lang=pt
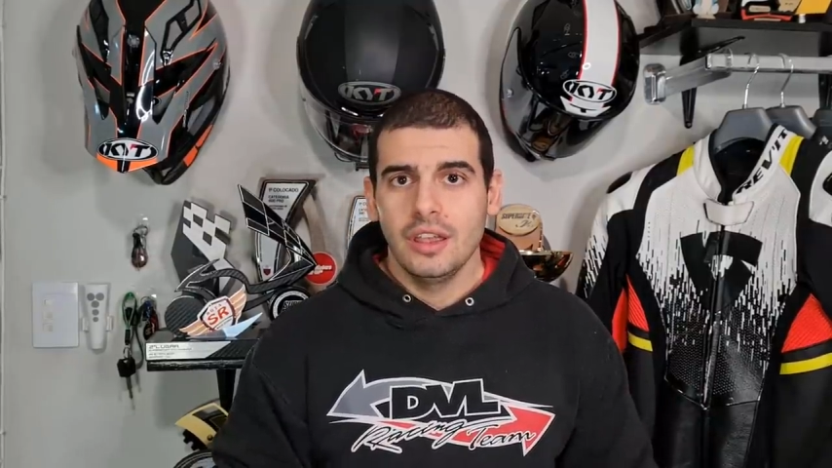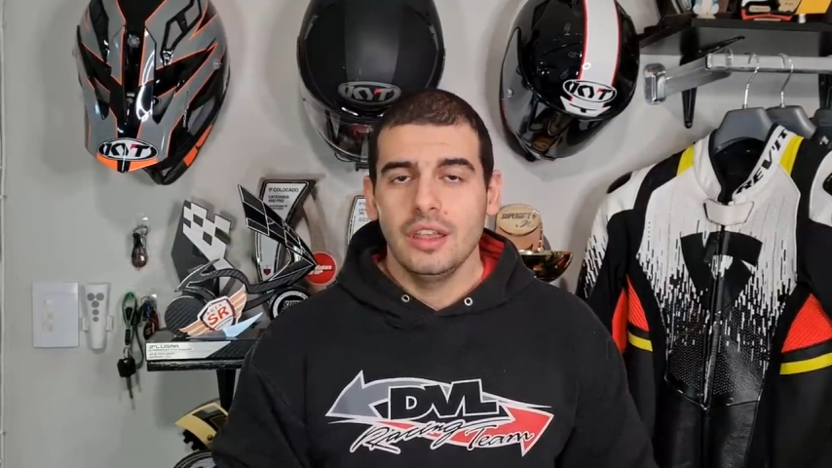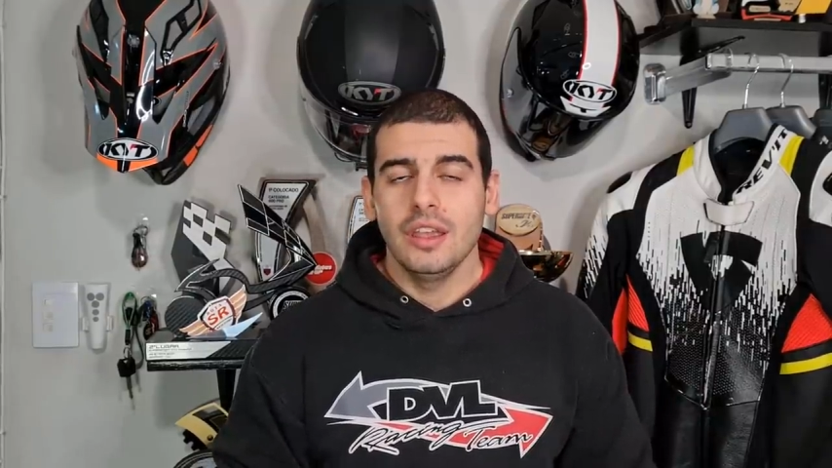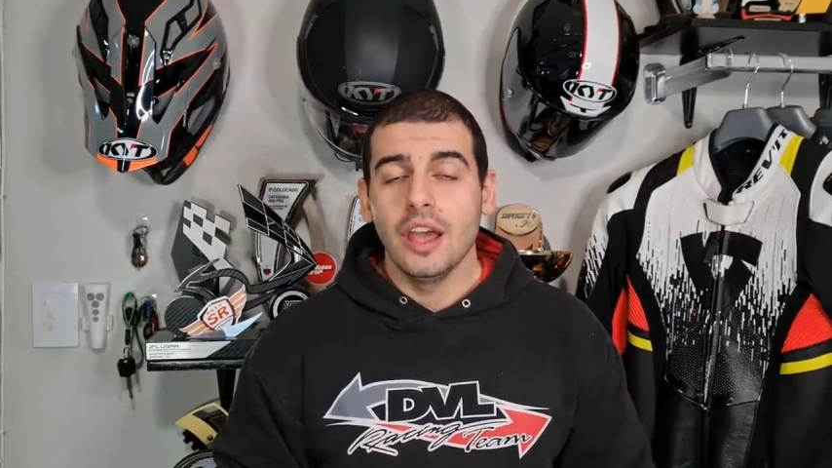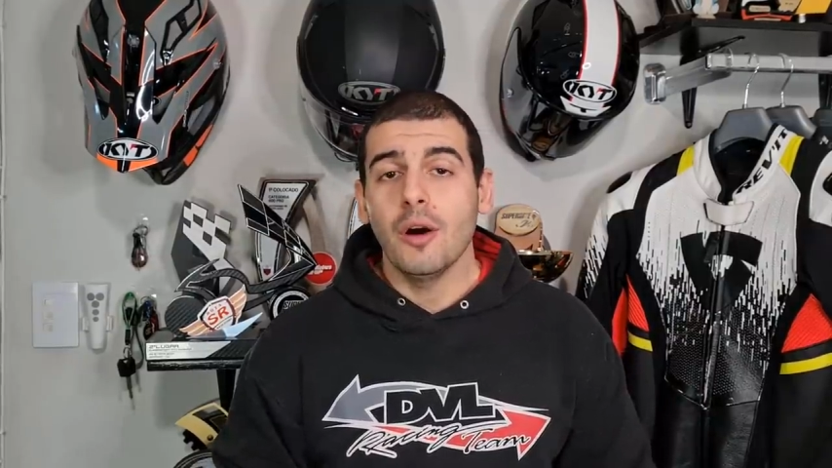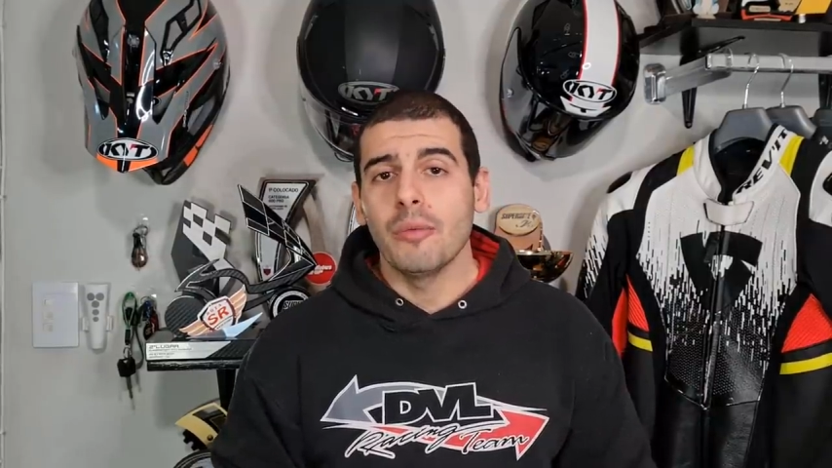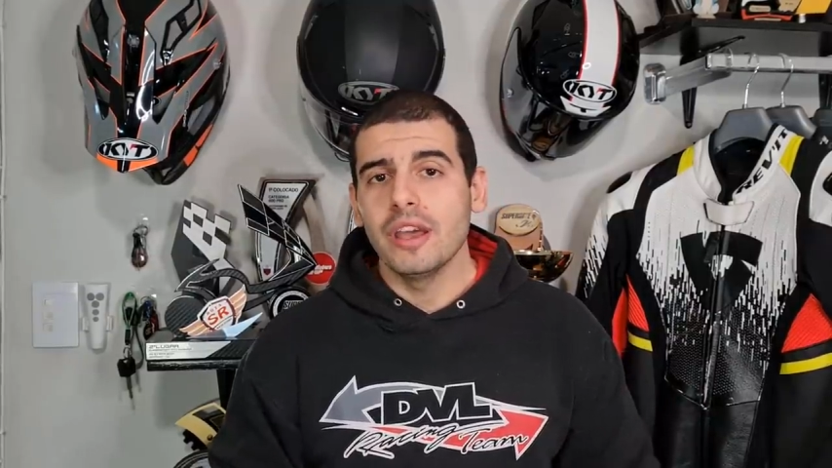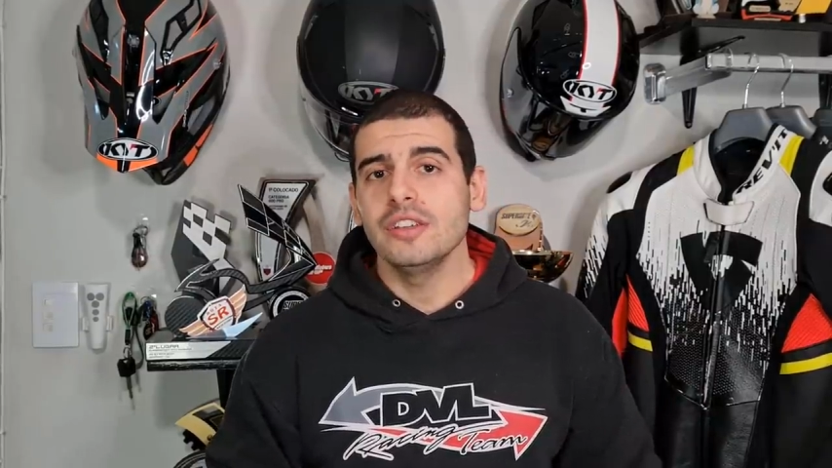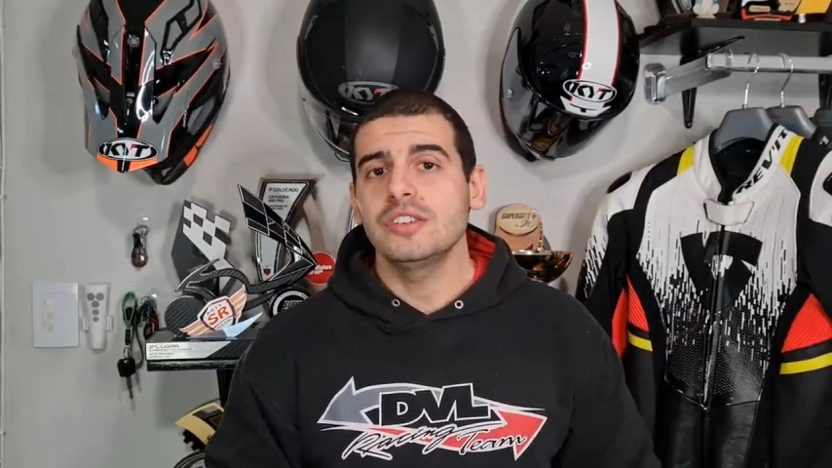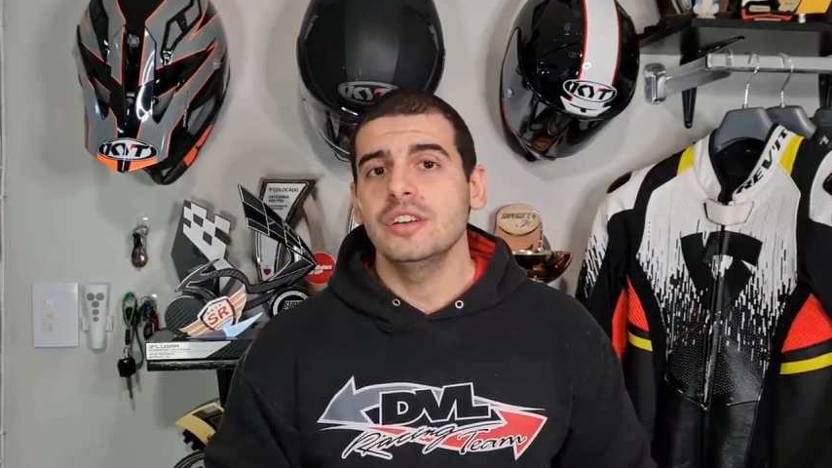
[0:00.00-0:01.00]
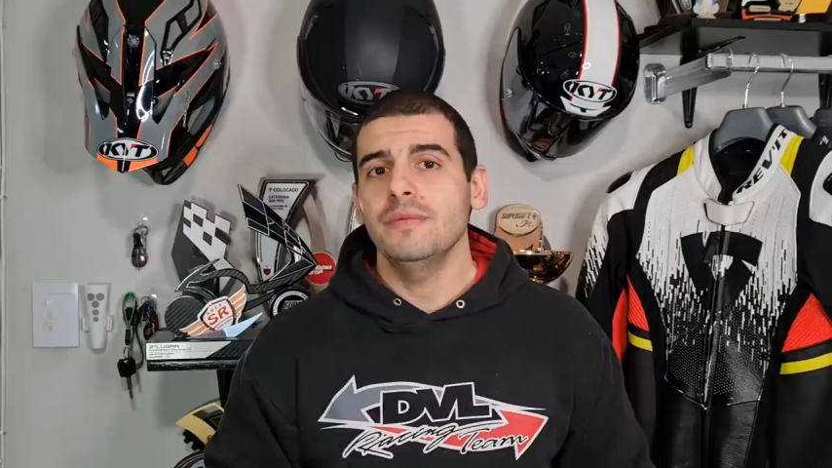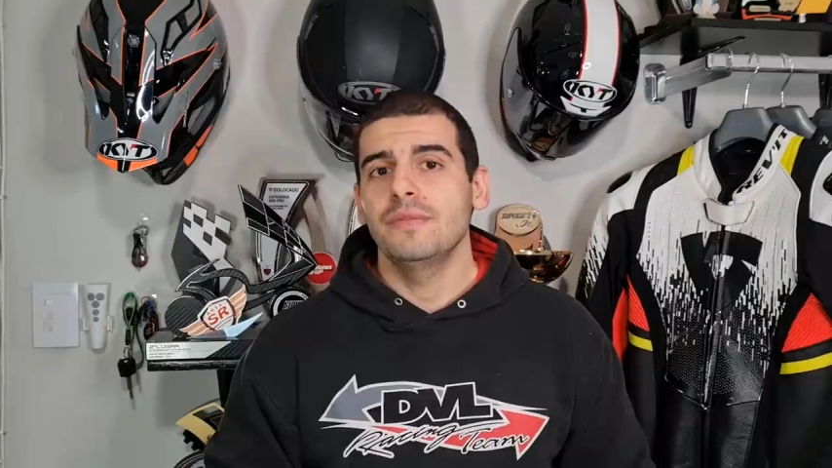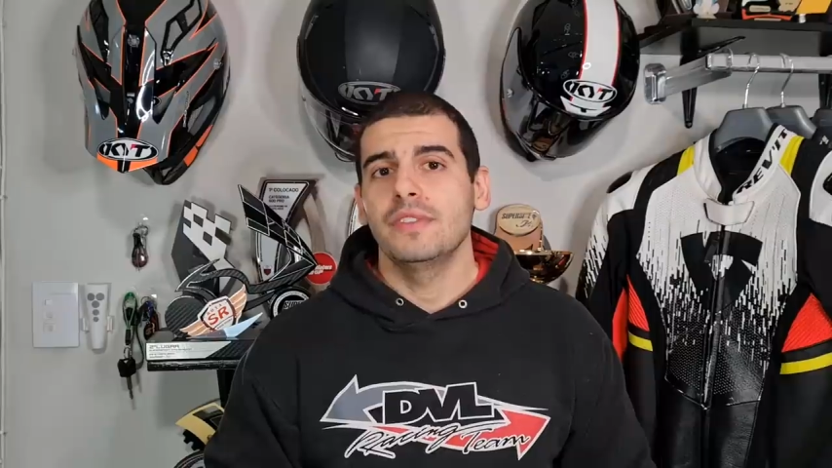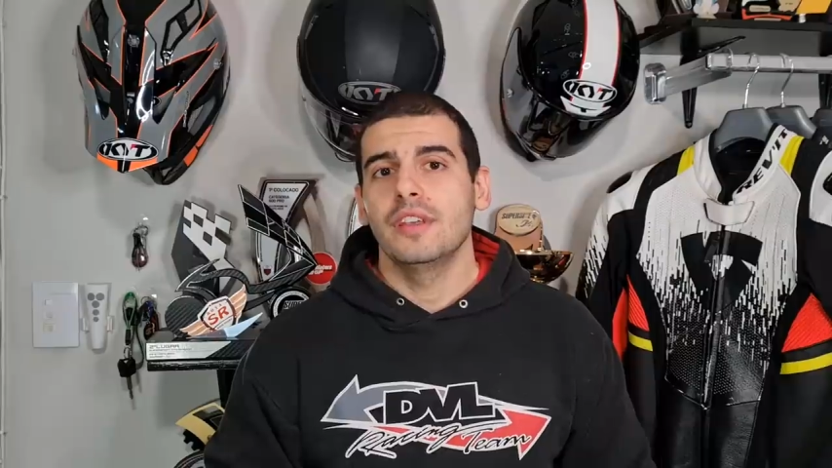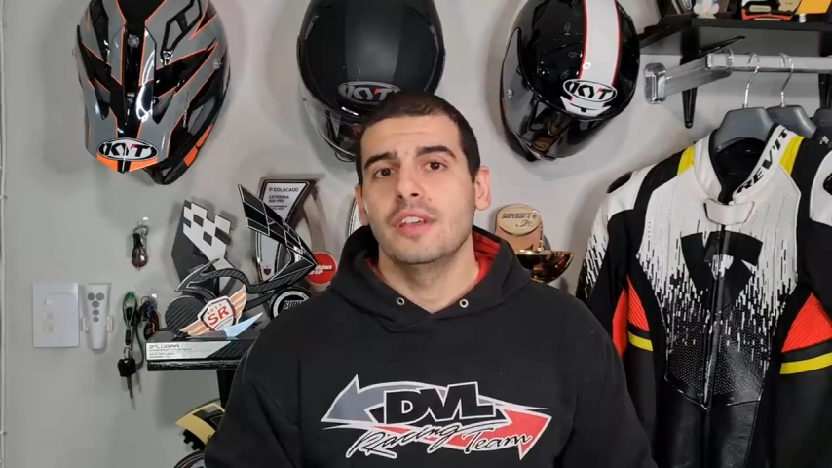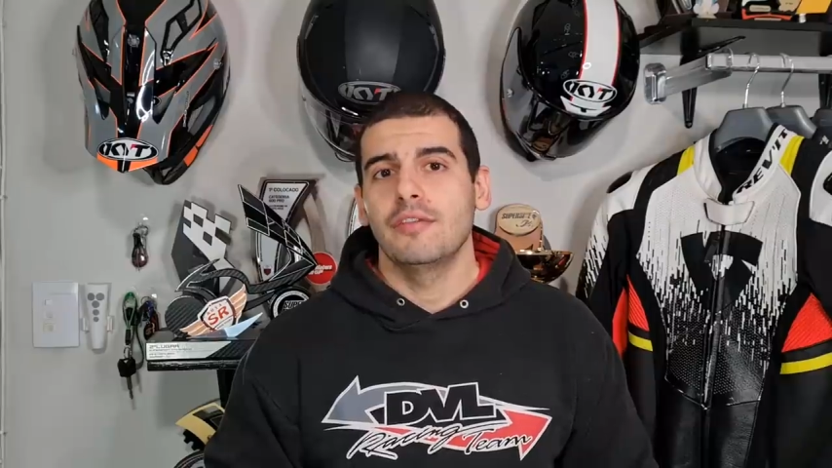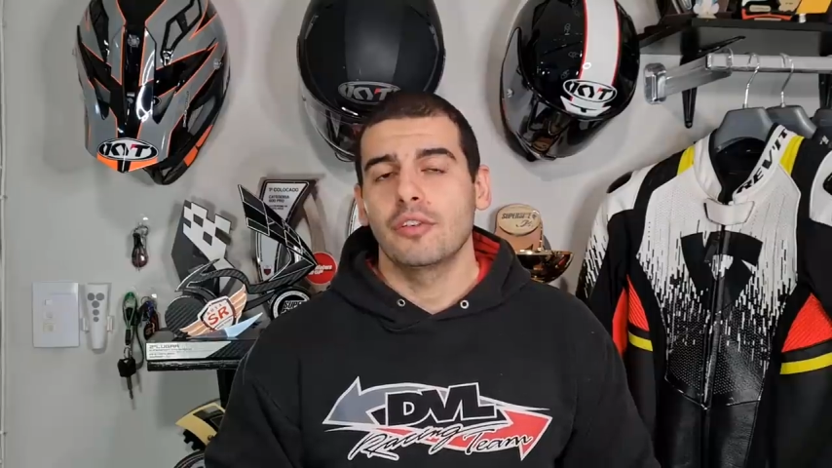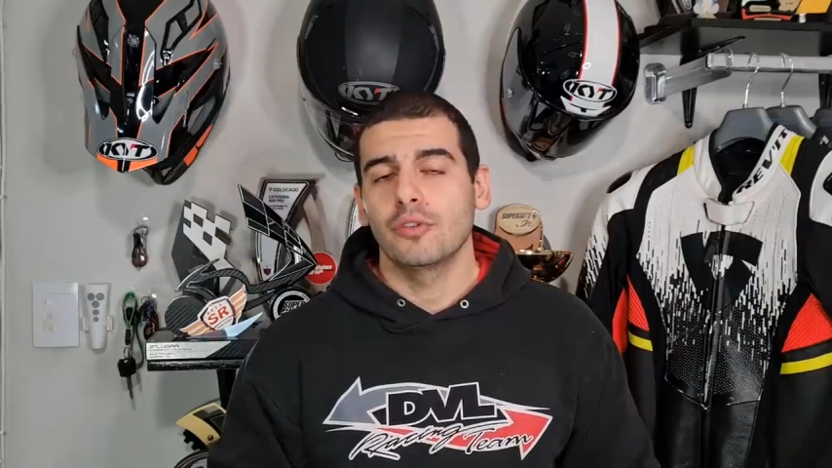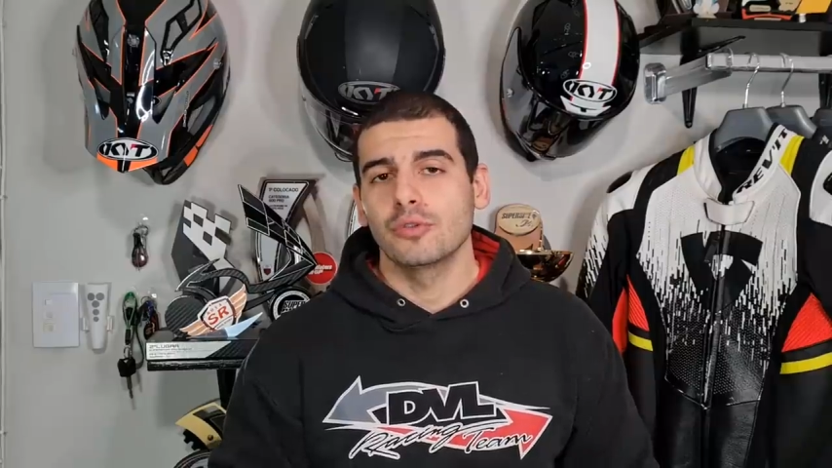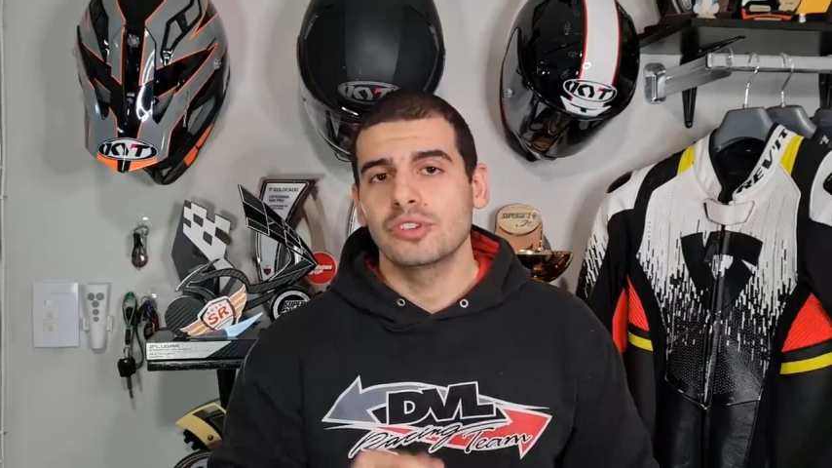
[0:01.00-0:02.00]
e realmente foram